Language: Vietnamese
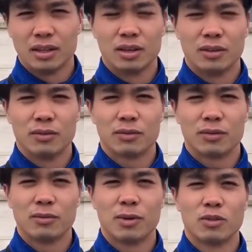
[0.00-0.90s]
thì
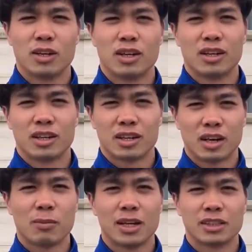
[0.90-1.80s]
Phượng mong
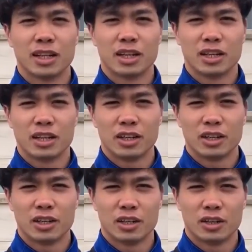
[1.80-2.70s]
các bạn sẽ
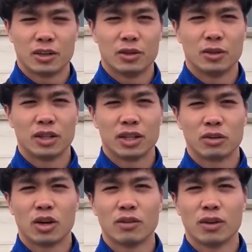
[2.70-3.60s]

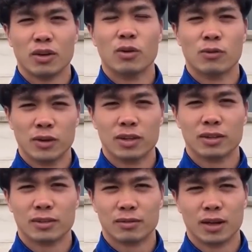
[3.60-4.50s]
luôn theo dõi và ủng hộ
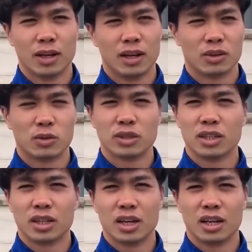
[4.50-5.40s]
Phượng, và
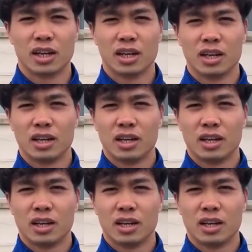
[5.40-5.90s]
cũng như là